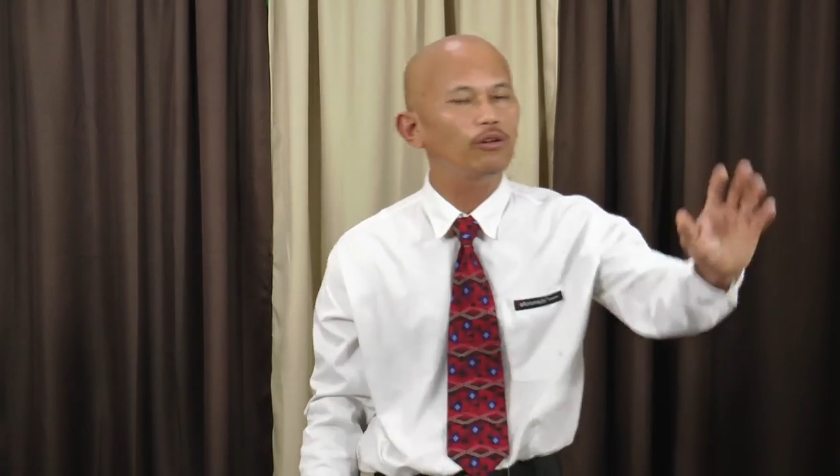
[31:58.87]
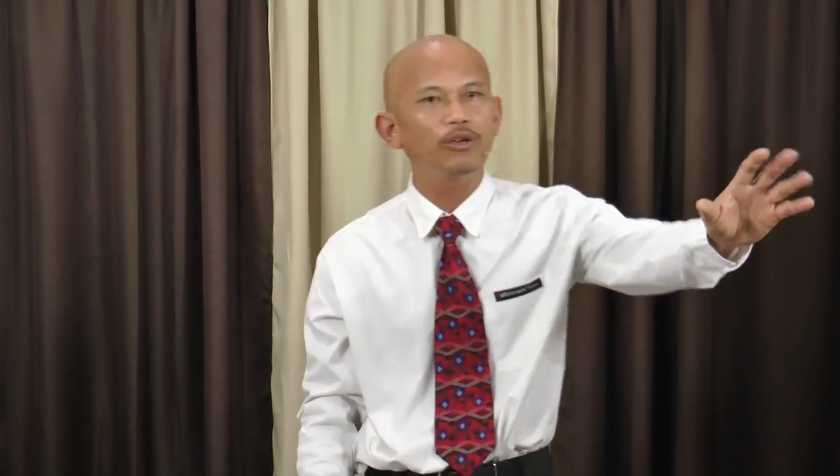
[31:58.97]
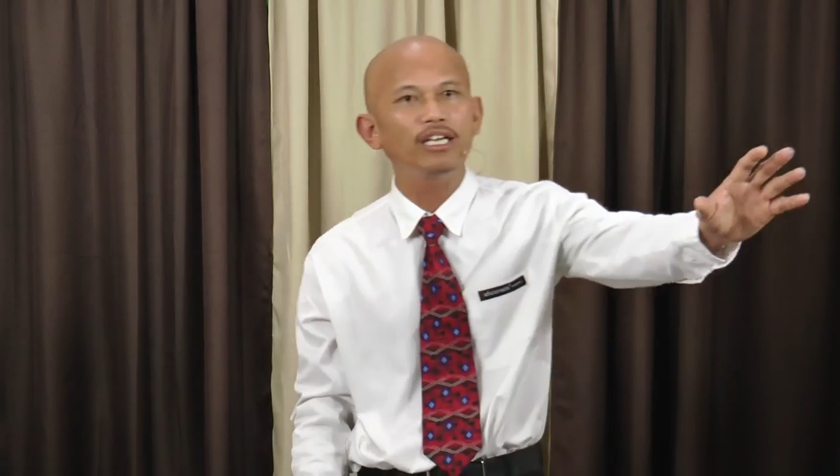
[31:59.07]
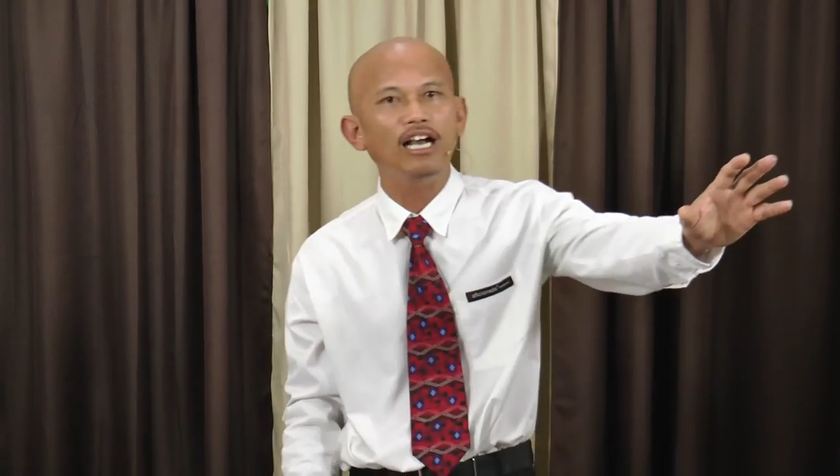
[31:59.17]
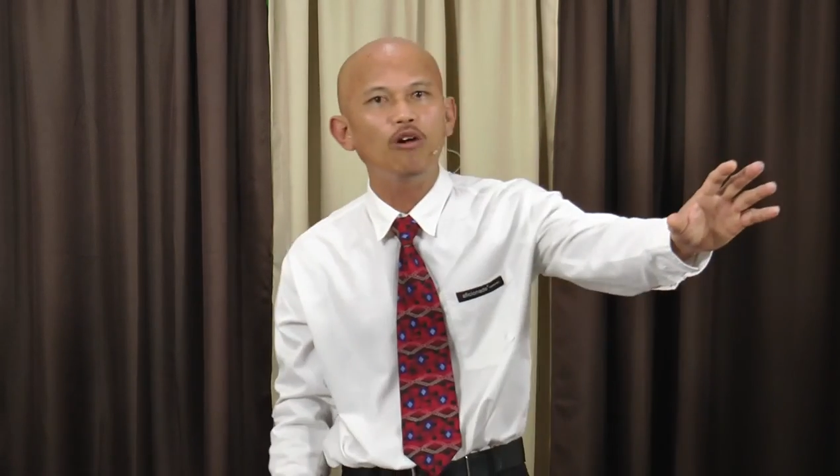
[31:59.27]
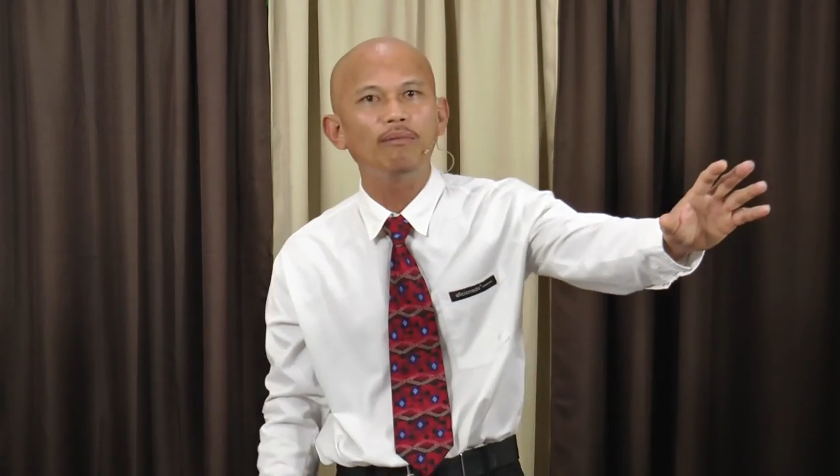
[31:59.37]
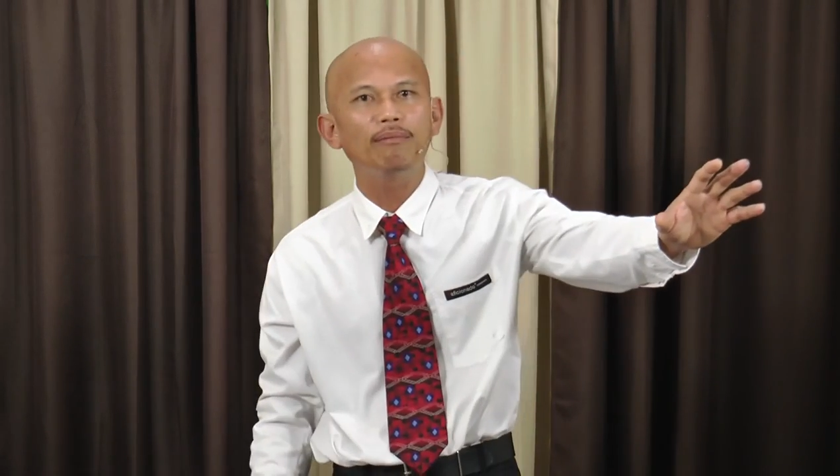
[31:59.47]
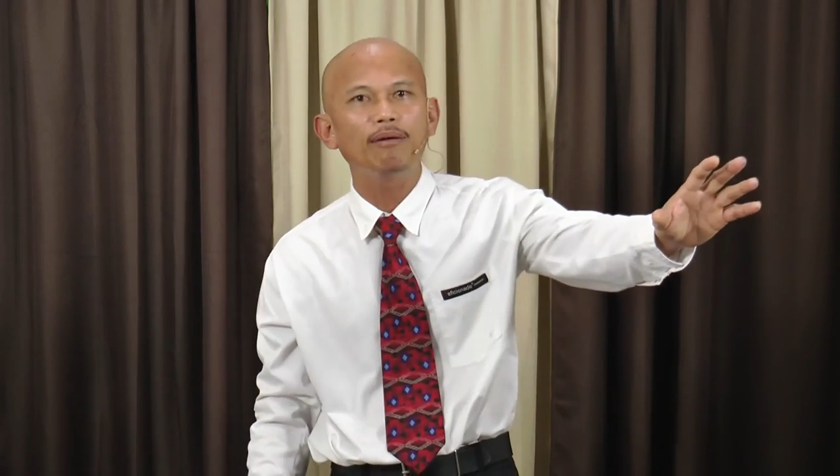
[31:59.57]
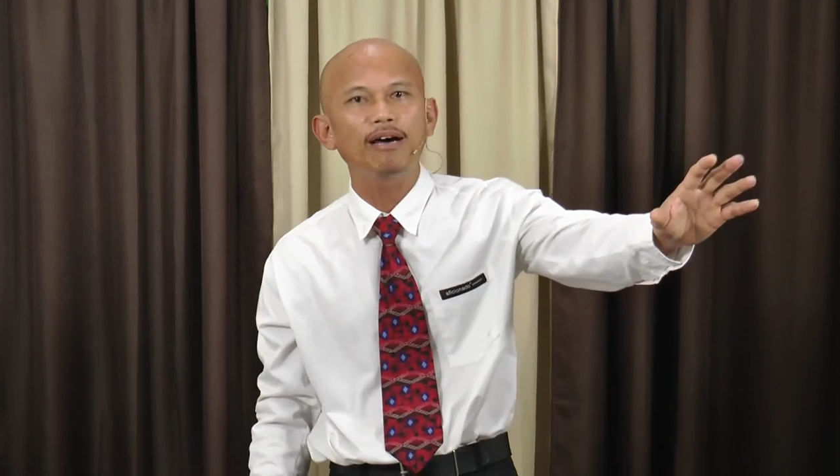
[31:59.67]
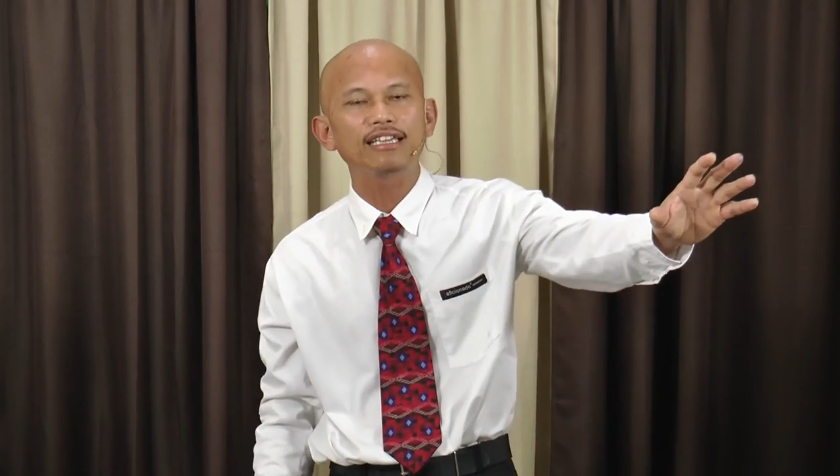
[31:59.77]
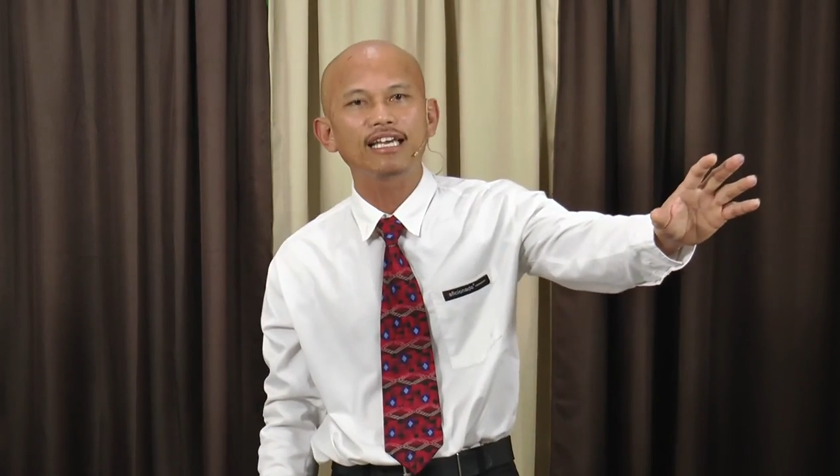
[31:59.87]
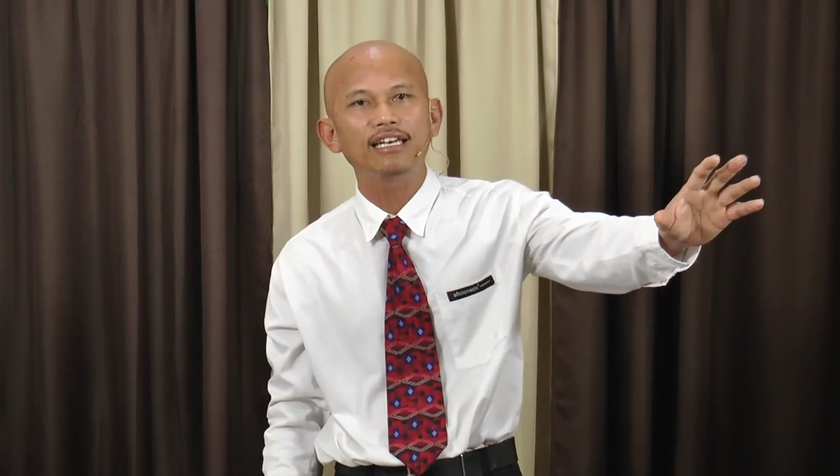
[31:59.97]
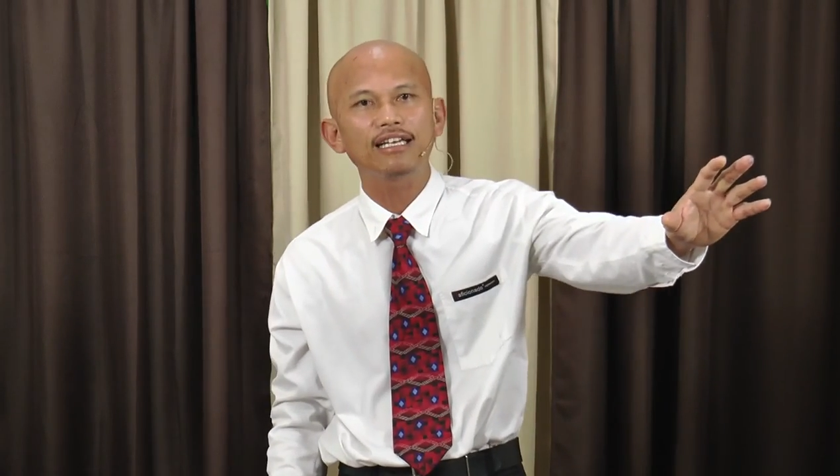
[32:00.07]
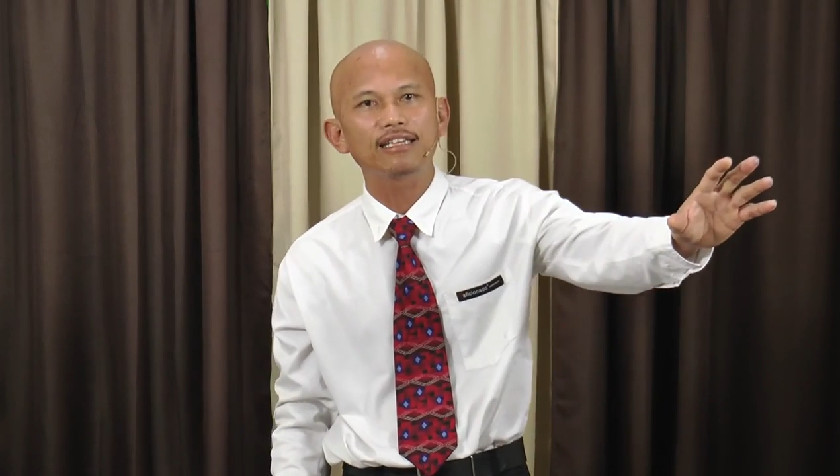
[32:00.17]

o ikaw mamamatay ng